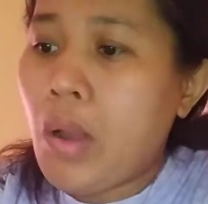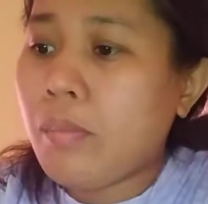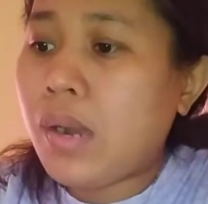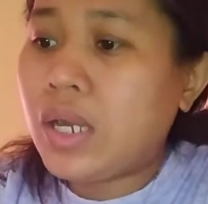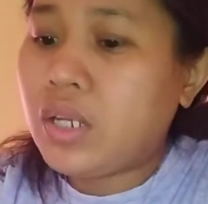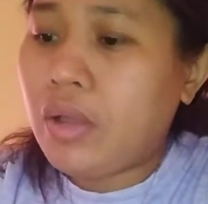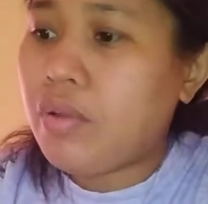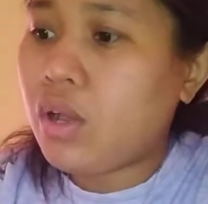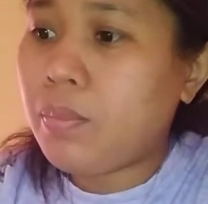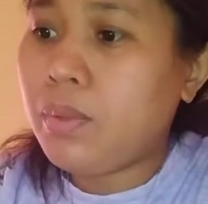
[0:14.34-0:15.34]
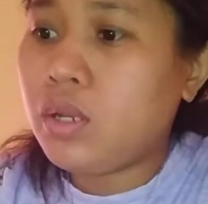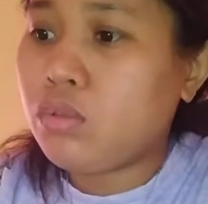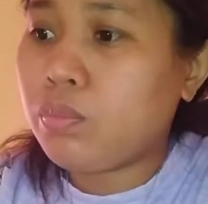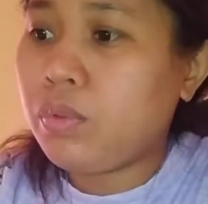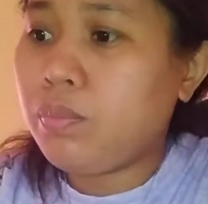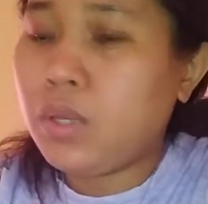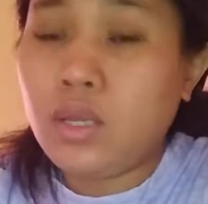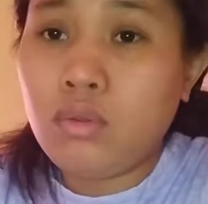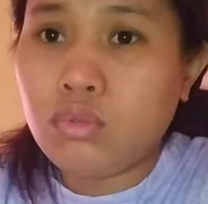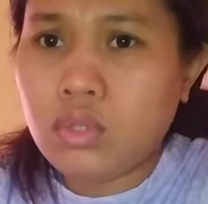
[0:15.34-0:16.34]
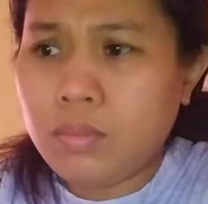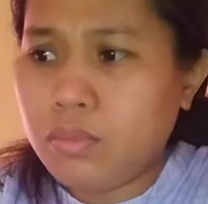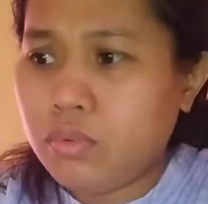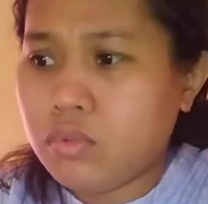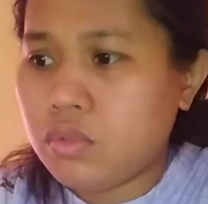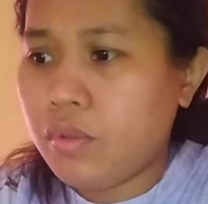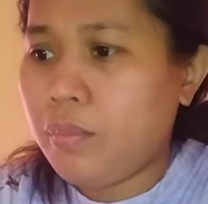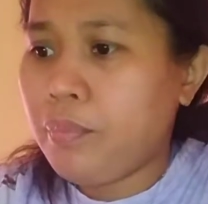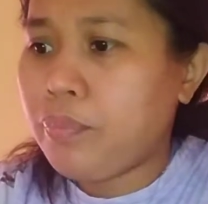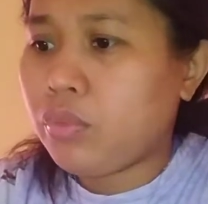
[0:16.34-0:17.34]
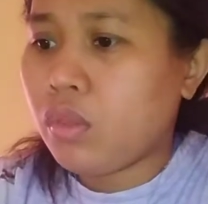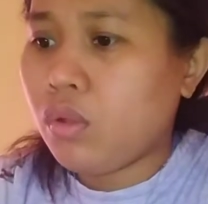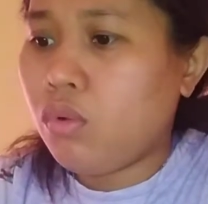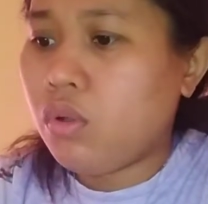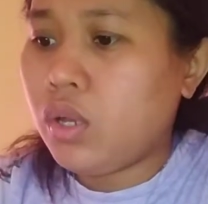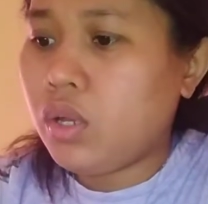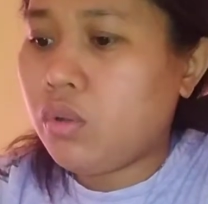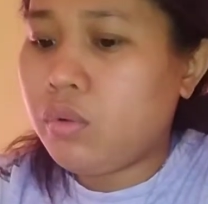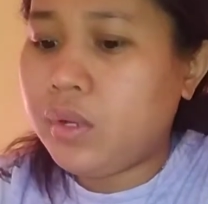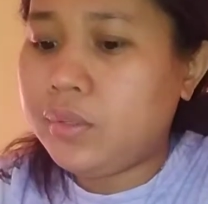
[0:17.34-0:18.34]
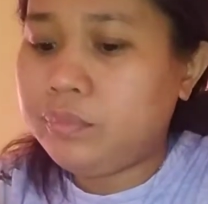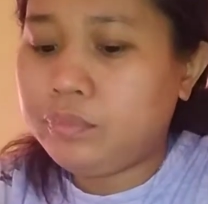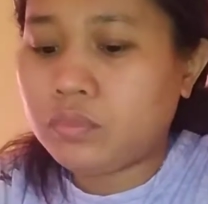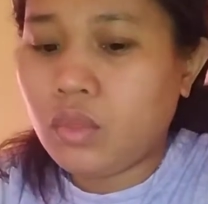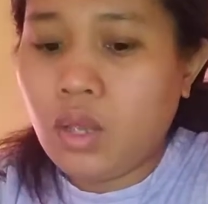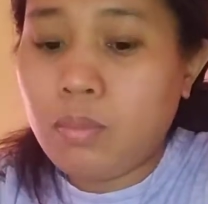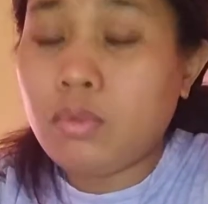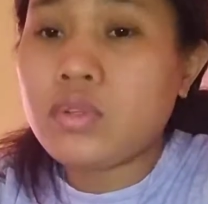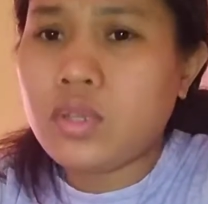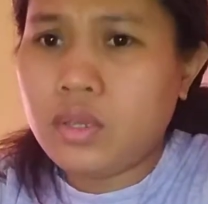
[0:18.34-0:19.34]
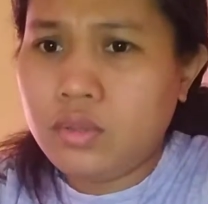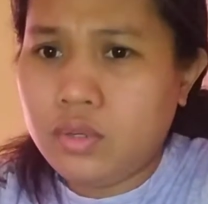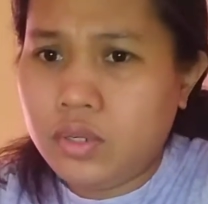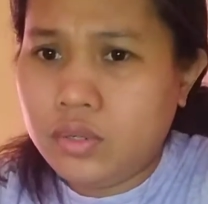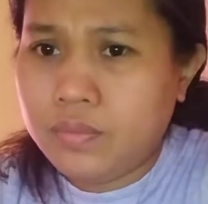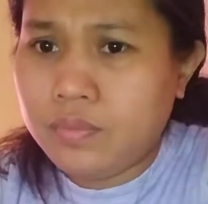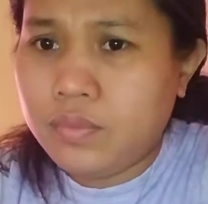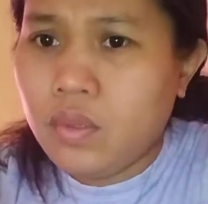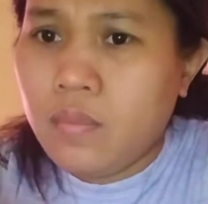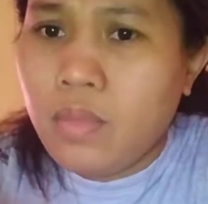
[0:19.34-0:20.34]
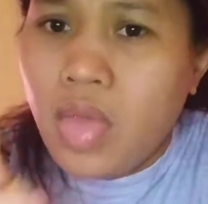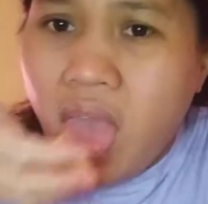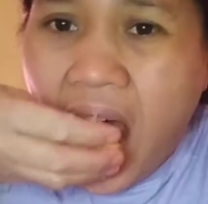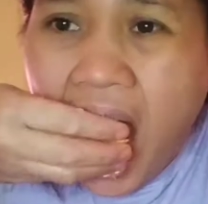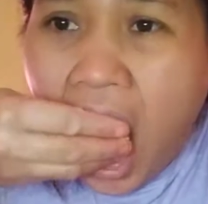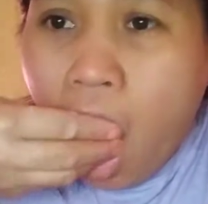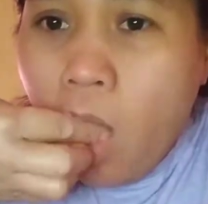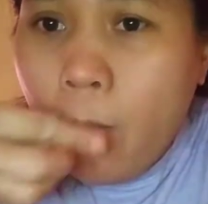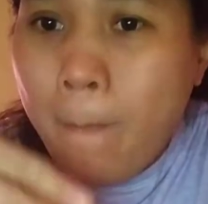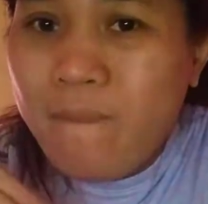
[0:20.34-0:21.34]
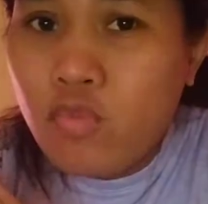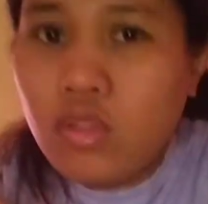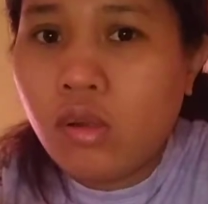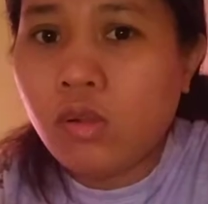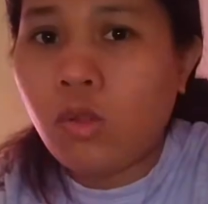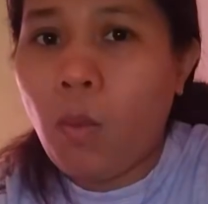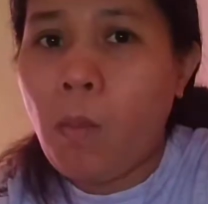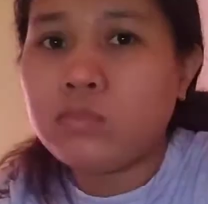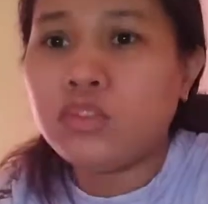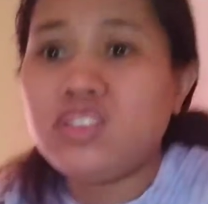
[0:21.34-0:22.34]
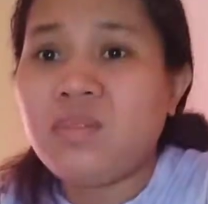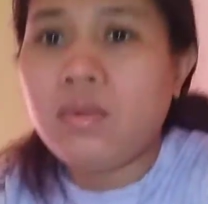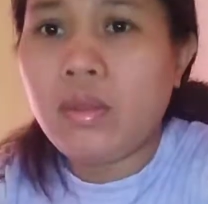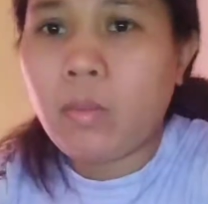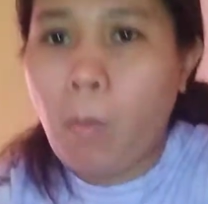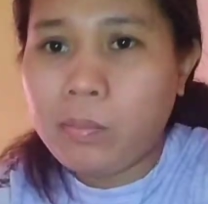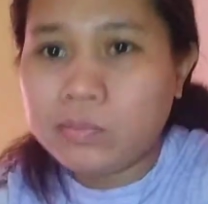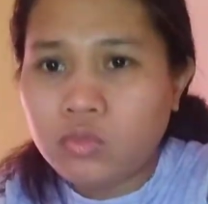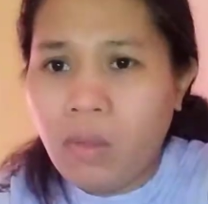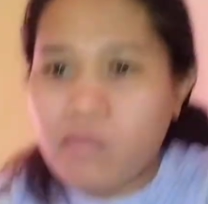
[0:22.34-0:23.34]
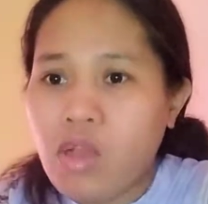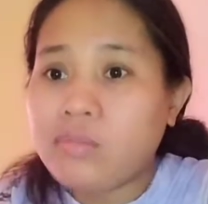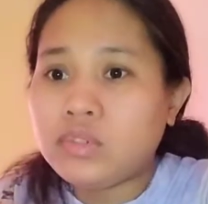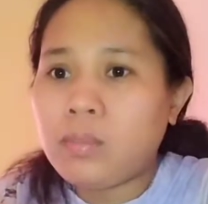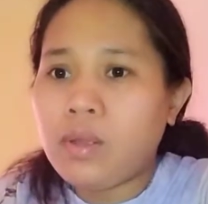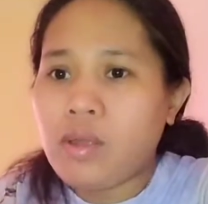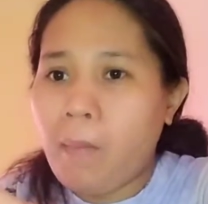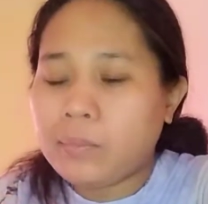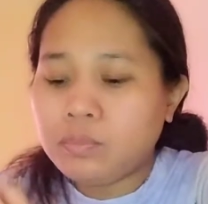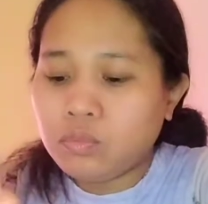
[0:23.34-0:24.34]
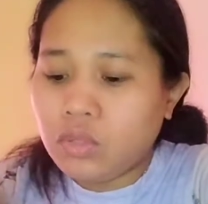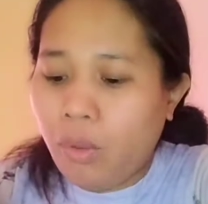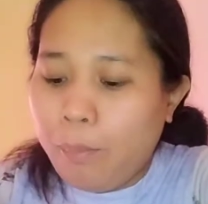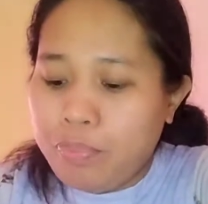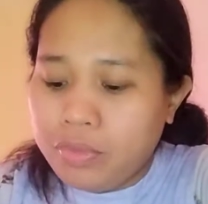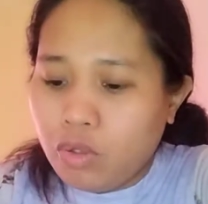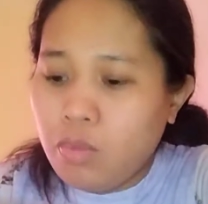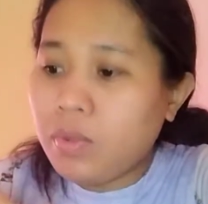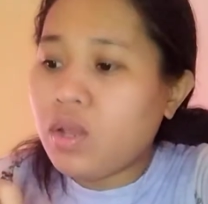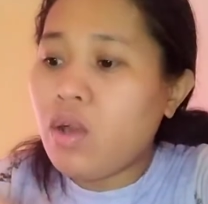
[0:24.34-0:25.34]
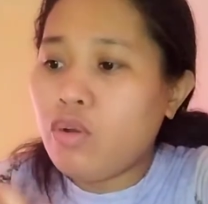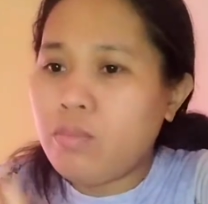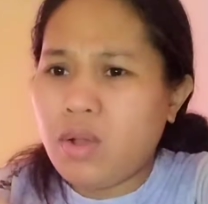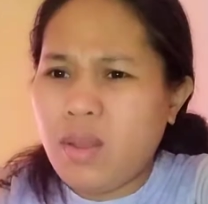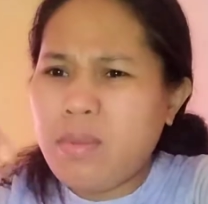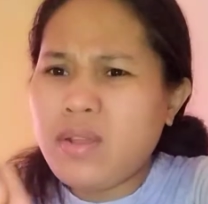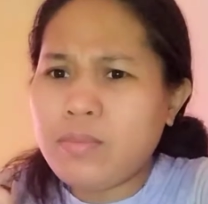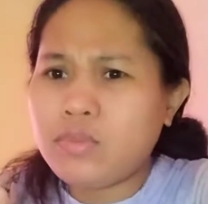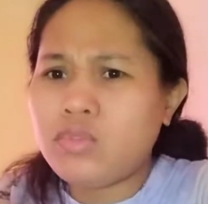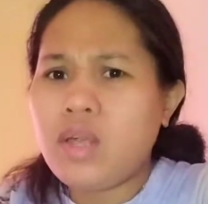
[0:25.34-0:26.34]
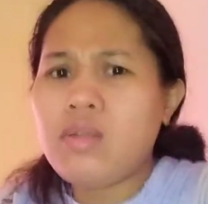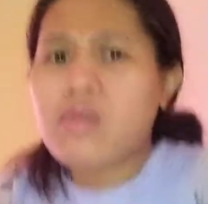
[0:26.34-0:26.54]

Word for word: baya, nakapalit o pepino tapos uka ng kuan, apple cider. Ah, mm. Ano ba? Kaon ta ba ka? Kumakaon ng laban na punta.